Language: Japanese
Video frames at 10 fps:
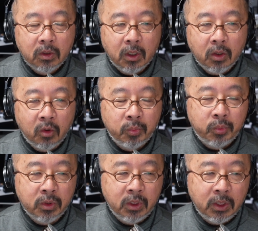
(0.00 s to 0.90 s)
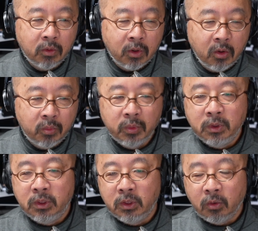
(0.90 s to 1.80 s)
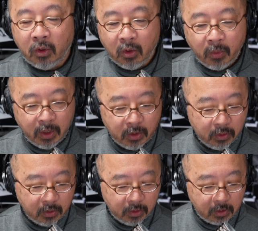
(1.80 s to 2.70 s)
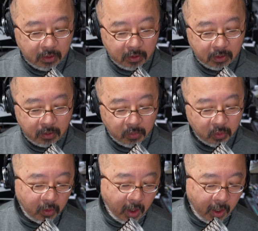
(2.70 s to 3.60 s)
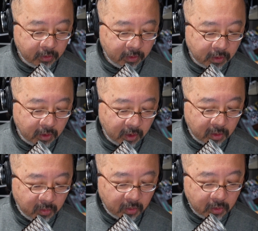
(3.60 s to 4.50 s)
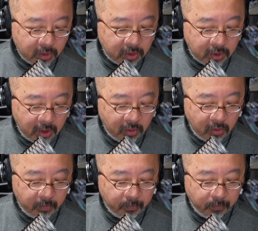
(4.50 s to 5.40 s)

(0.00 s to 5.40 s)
えー、オープン D とかオープン G とか呼ばれるものがあるんですけれども実際の、